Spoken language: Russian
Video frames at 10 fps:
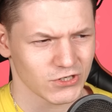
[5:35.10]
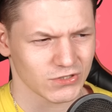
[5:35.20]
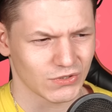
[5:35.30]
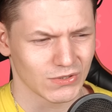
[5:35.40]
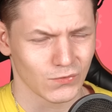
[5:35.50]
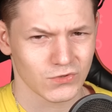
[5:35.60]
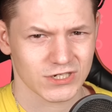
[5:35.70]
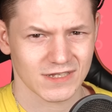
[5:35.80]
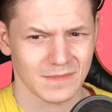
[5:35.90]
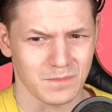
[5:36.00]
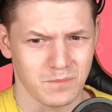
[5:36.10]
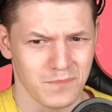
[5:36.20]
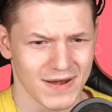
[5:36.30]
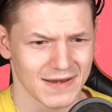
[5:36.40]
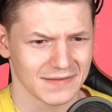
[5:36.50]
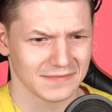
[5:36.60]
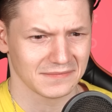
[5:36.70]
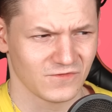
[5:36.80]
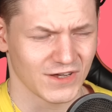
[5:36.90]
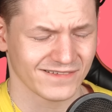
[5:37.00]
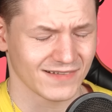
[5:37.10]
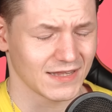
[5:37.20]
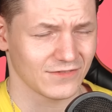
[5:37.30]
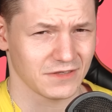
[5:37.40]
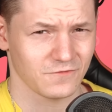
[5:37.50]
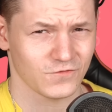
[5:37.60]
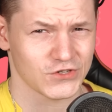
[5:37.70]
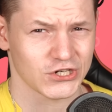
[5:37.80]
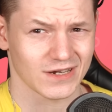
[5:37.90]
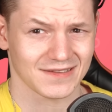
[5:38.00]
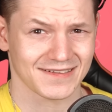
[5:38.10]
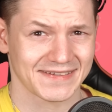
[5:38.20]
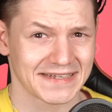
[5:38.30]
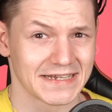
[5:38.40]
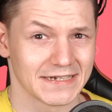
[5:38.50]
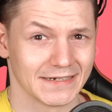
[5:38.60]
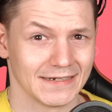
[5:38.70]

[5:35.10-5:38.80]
что нужно, блин, выкладывать в шерцы.